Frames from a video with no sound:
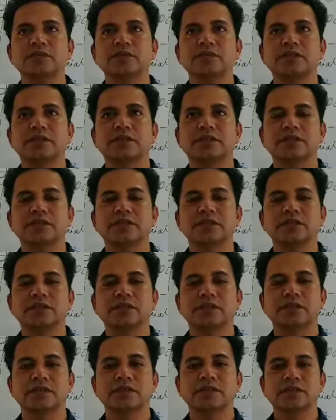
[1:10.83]
বর্ষের
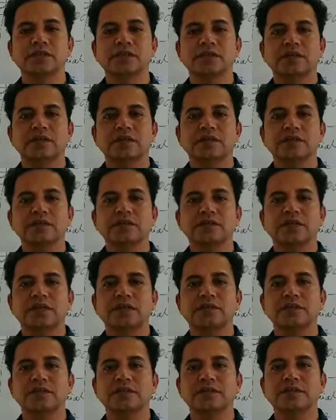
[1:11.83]

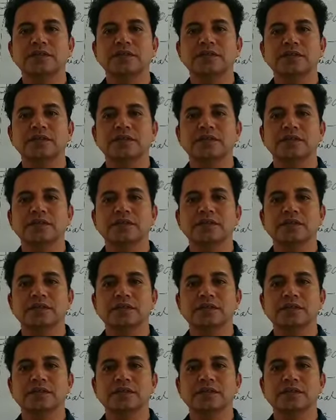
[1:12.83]
ছাত্রছাত্রীদের